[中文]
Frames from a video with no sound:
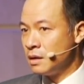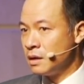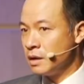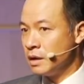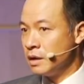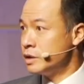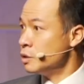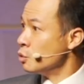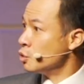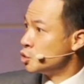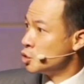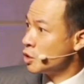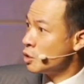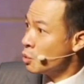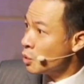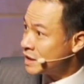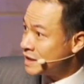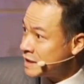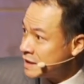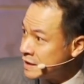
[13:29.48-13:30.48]
而且我觉得
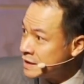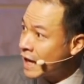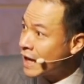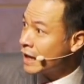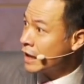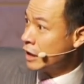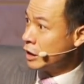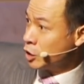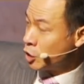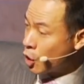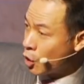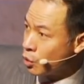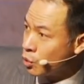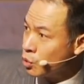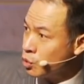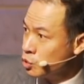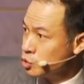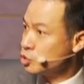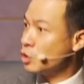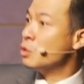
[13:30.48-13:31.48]
我期待很痛
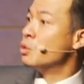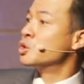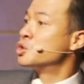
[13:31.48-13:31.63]
苦，所以我